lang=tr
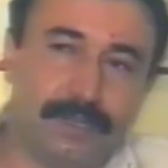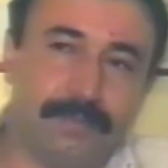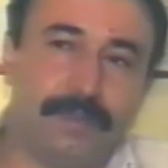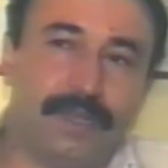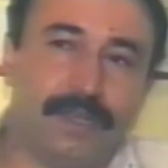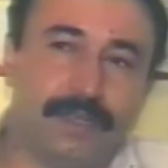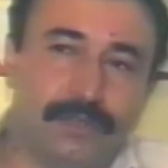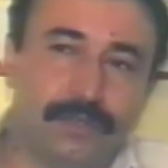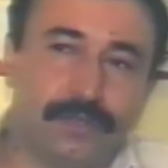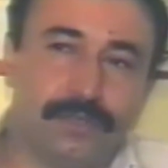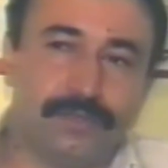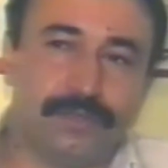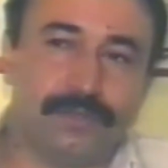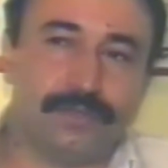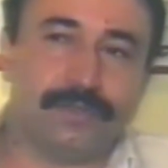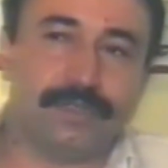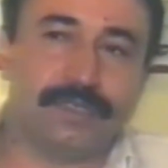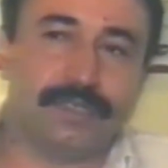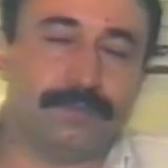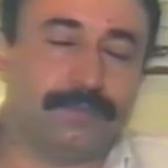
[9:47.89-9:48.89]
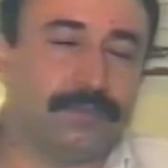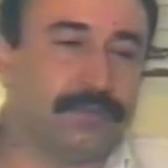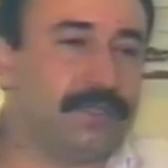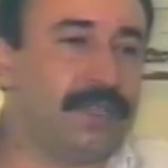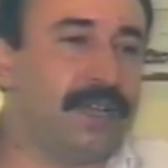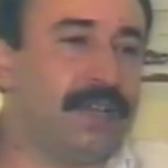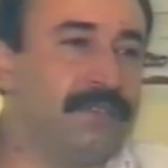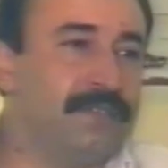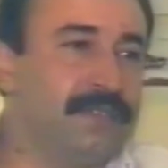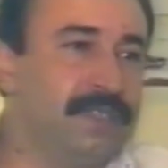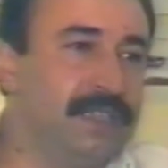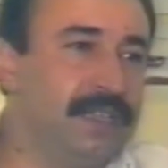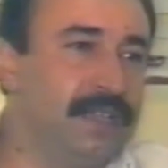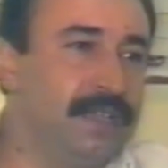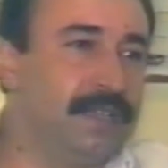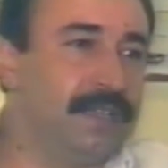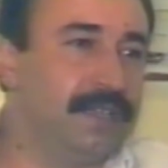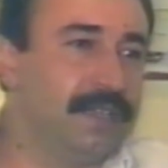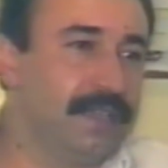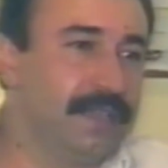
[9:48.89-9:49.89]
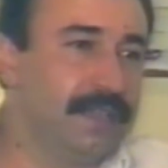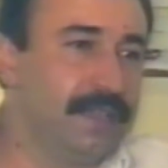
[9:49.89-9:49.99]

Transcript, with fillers: E, bakıyorsunuz ki bu tavrıyla,